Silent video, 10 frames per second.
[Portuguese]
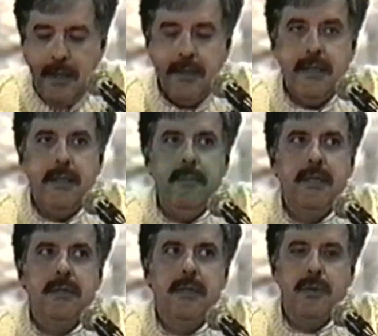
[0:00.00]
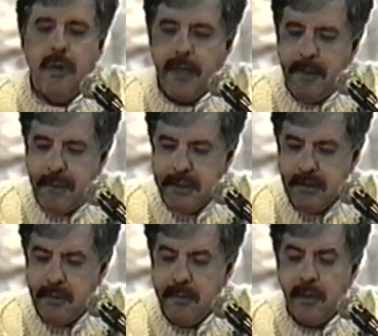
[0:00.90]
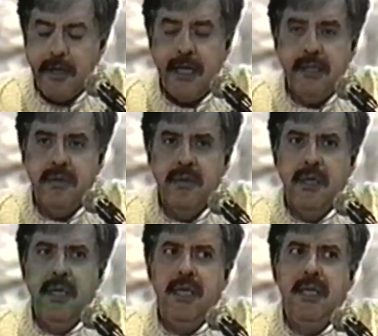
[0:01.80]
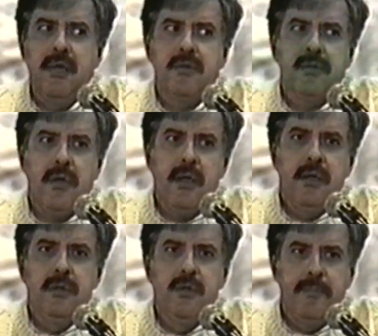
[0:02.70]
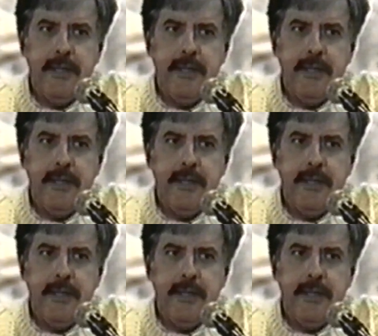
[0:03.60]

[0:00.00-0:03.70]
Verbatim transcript: em detrimento de qualquer partido democrático e não só do